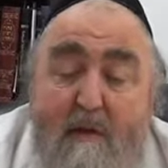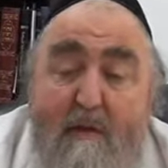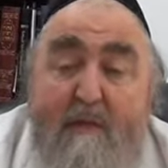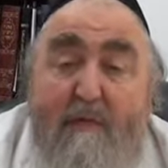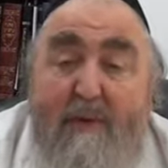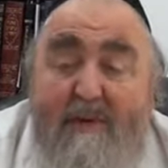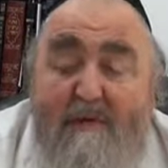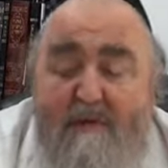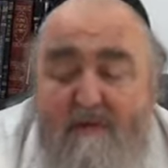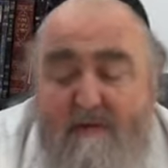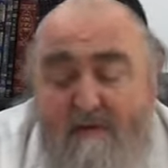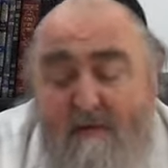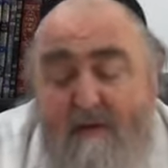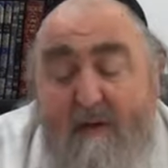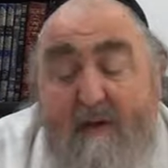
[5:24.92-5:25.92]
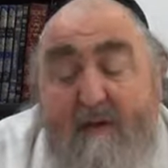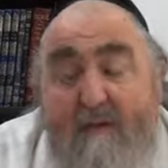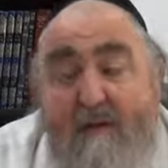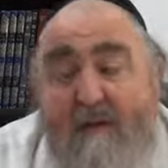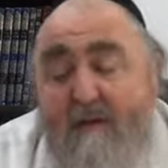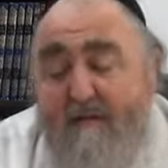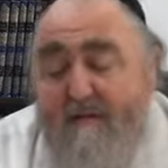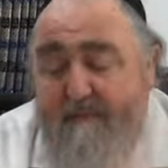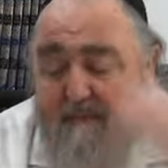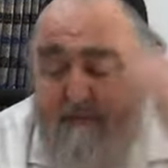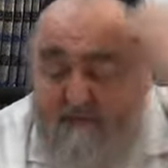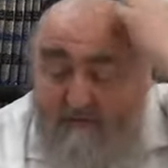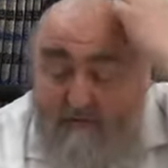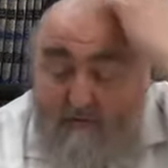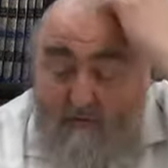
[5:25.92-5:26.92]
En fait, dans la vie,
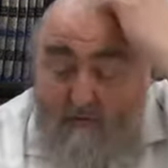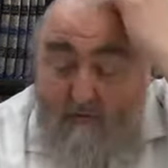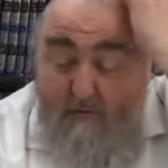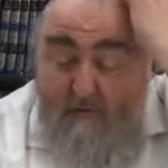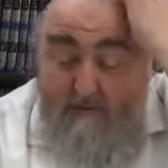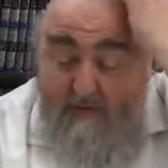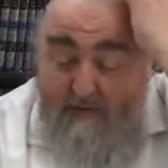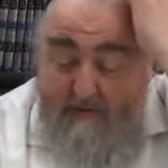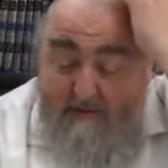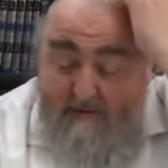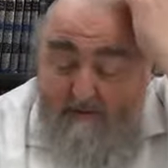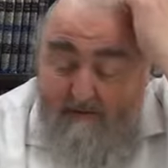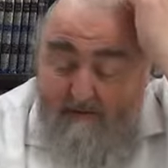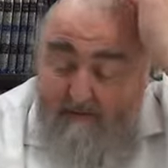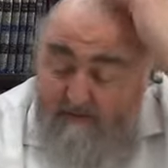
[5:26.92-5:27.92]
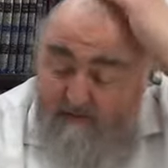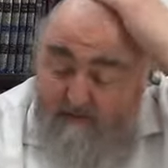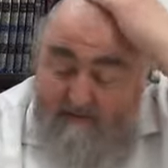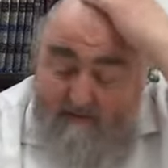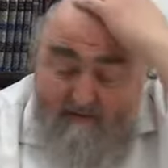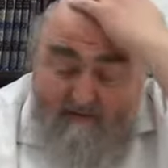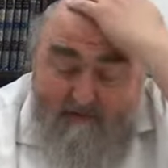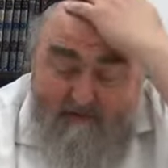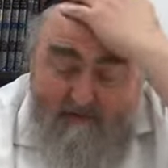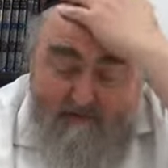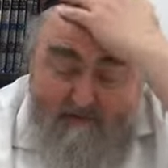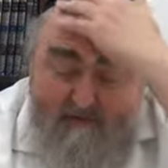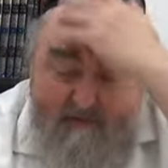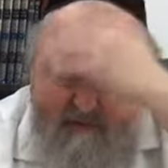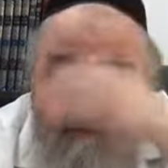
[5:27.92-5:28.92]
combien
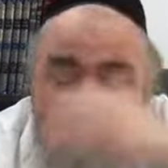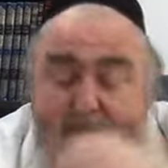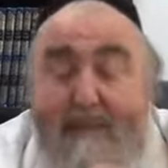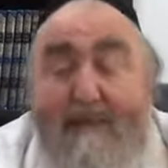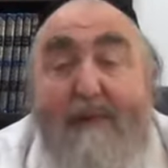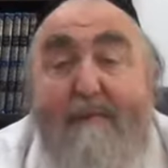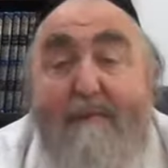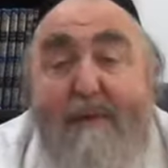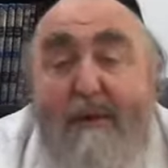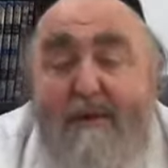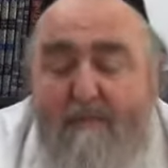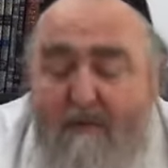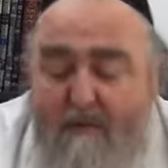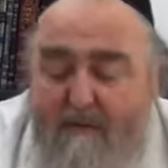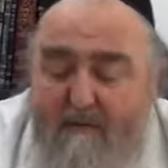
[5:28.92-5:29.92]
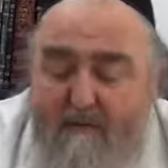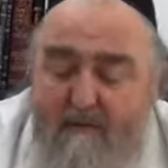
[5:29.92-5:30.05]
on est capable